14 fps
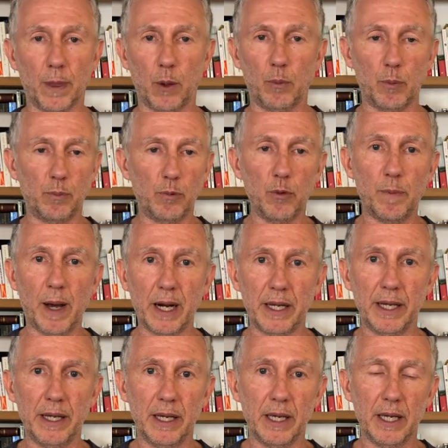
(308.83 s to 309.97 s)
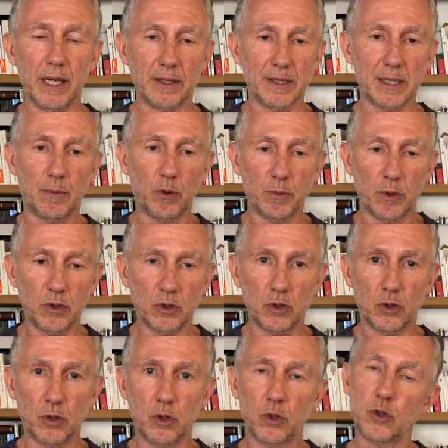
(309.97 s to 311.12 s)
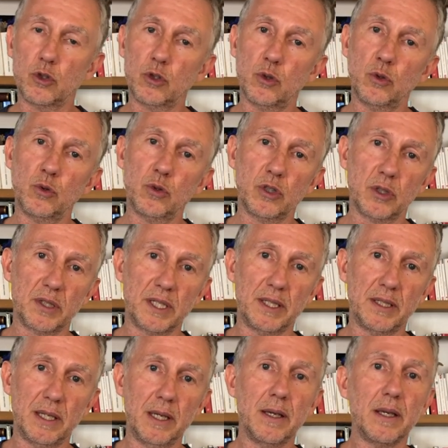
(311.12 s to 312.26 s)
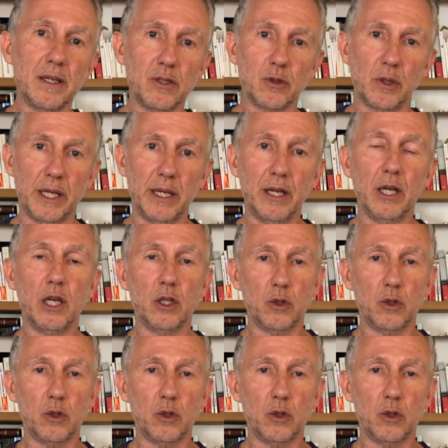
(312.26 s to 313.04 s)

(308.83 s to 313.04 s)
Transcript: On ne peut plus parler simplement de, zones ou de sociétés isolées.